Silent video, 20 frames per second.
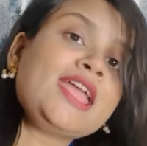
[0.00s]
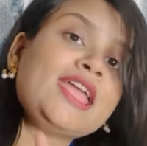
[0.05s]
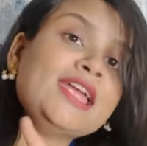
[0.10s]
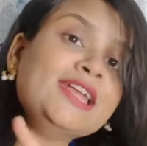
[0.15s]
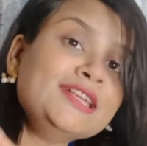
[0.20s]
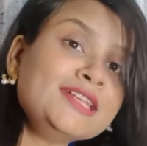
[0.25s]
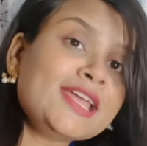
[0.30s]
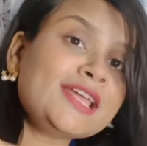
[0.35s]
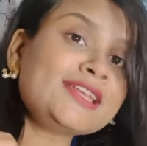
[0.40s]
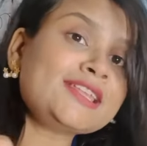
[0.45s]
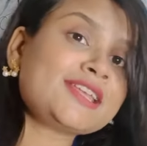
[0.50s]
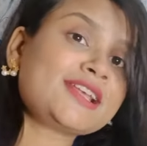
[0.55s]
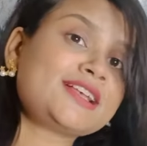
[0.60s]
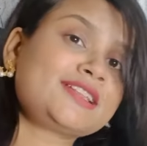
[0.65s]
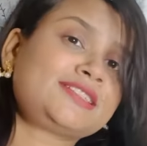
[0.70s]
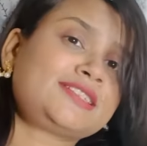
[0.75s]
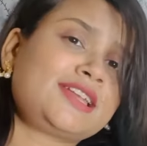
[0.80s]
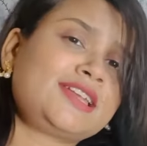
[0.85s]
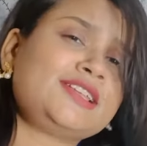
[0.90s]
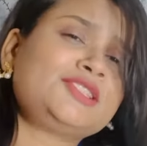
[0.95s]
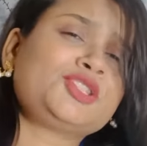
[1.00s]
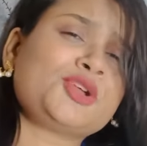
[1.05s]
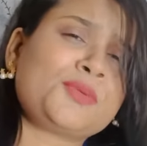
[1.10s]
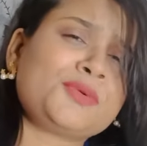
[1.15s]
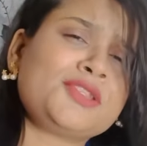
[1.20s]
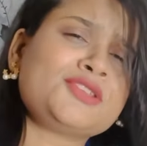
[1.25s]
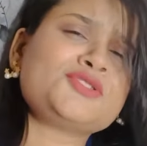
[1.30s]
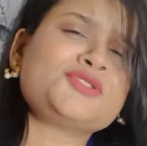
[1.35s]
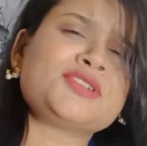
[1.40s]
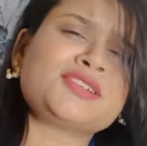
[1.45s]
ইন্ডিয়ান লিগাল স্টাডিজ
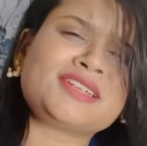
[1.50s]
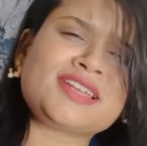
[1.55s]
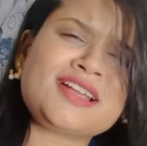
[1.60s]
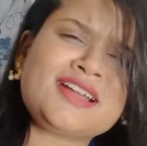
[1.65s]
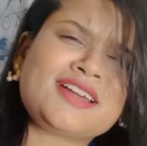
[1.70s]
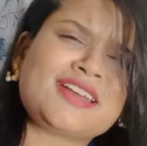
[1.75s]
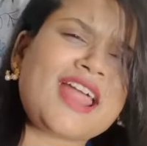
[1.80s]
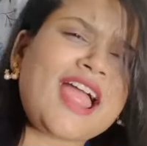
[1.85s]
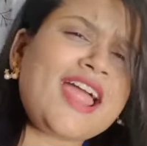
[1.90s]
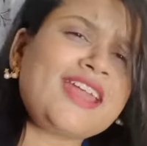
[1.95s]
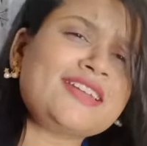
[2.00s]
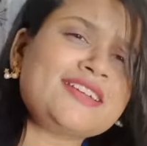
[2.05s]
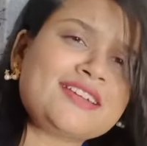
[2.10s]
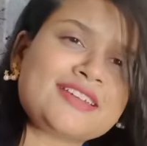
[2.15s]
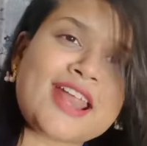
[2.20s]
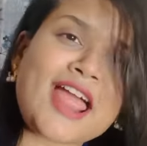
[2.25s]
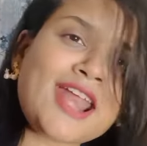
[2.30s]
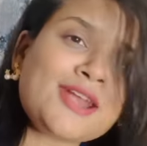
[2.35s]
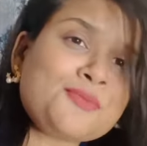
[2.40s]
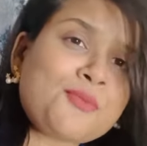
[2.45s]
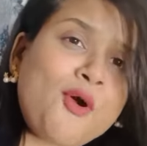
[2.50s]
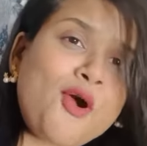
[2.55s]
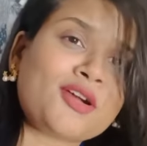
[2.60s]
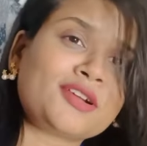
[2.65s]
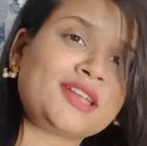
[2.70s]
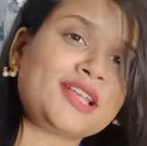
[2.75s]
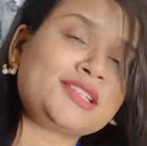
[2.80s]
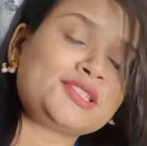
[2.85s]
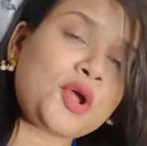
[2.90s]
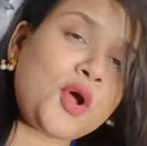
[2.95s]
তোমাদের জন্য একটা গ্র্যান্ড গ্র্যান্ড মক
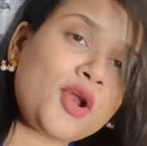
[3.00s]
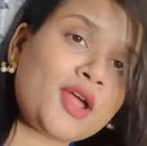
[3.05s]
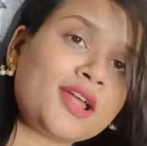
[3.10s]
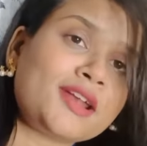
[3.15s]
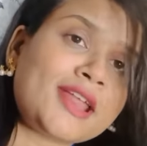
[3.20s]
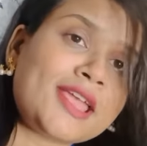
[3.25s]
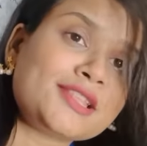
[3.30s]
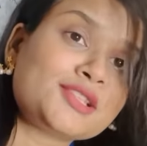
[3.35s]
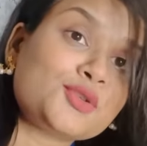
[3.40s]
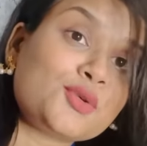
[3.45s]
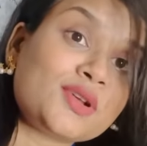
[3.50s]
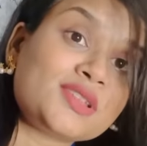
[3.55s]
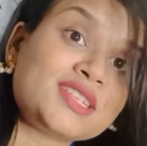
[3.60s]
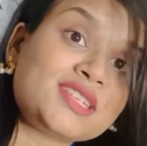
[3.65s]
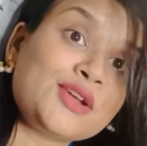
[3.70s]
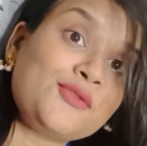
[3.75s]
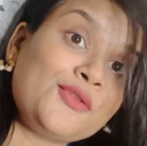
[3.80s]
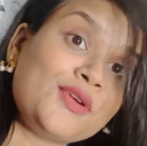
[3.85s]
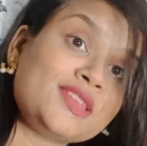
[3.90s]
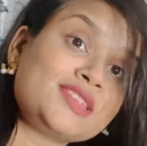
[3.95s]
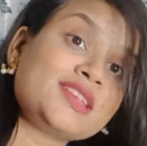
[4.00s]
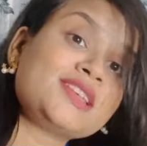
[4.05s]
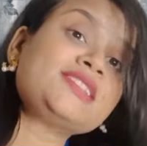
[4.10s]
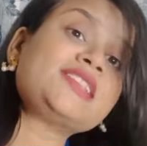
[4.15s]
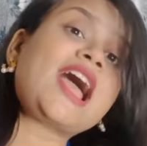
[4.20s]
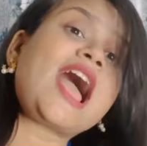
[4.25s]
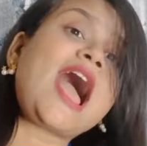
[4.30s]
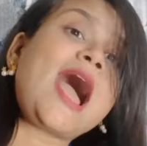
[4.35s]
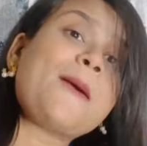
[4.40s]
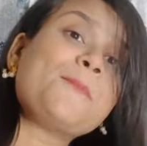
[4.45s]
টেস্ট অর্গানাইজ করছে উইচ ইজ
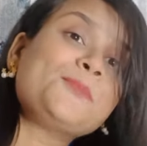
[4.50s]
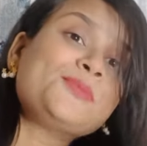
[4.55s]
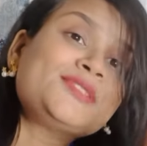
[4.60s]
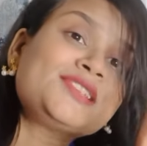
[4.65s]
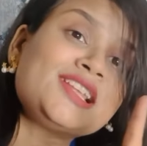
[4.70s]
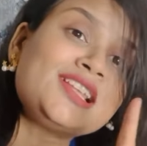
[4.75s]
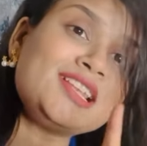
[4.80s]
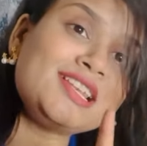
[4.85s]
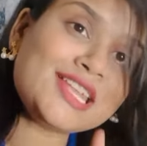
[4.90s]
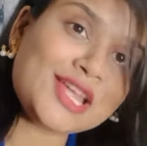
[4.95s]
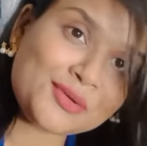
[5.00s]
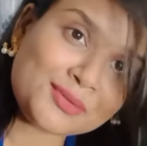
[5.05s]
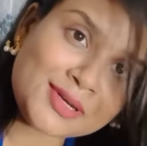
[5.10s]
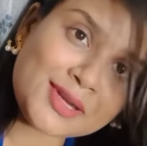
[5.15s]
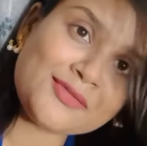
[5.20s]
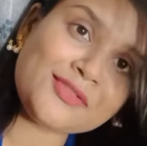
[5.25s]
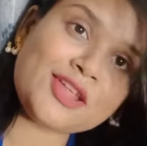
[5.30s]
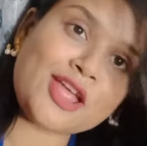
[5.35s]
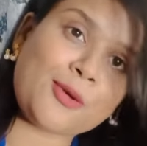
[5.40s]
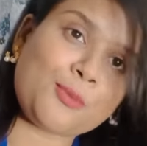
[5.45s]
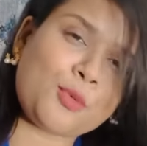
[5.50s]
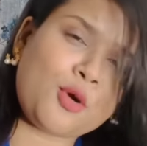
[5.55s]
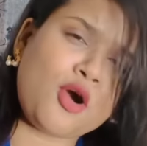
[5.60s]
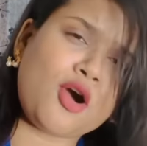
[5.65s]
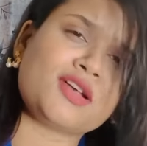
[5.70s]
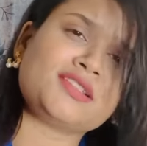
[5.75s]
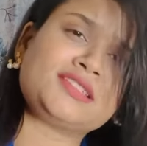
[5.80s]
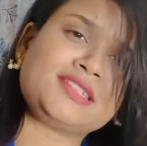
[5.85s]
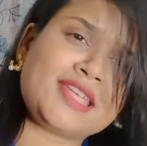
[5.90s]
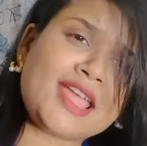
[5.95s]
অ্যাবসলিউটলি ফ্রি অফ
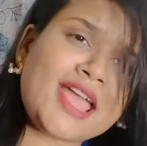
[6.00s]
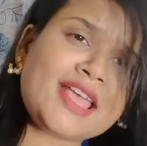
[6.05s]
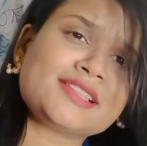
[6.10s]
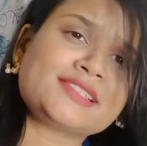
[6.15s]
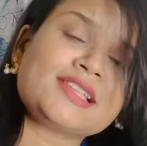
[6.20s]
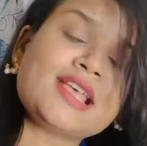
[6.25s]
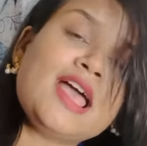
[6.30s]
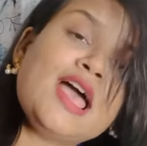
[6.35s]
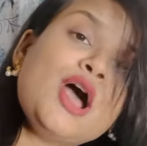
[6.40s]
কস্ট ইয়েস